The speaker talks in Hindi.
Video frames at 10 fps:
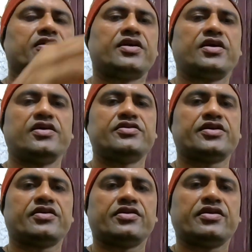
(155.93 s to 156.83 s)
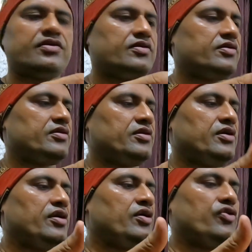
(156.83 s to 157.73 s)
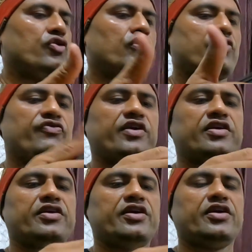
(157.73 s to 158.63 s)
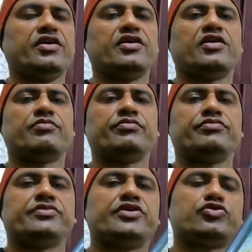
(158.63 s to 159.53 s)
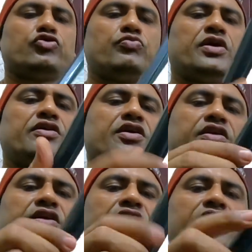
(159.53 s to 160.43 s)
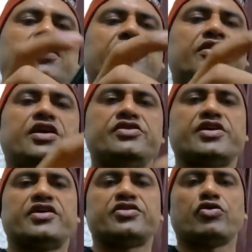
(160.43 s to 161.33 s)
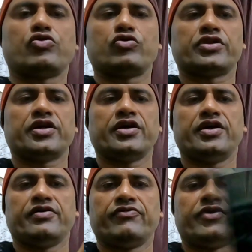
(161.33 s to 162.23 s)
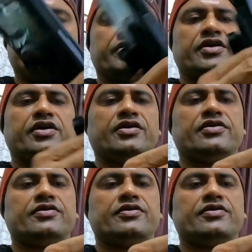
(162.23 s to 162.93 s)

रखना है इसके अंदर और फिर ये हम इसको बंद कर देंगे ये तीन साइड से लॉक होता है वन साइड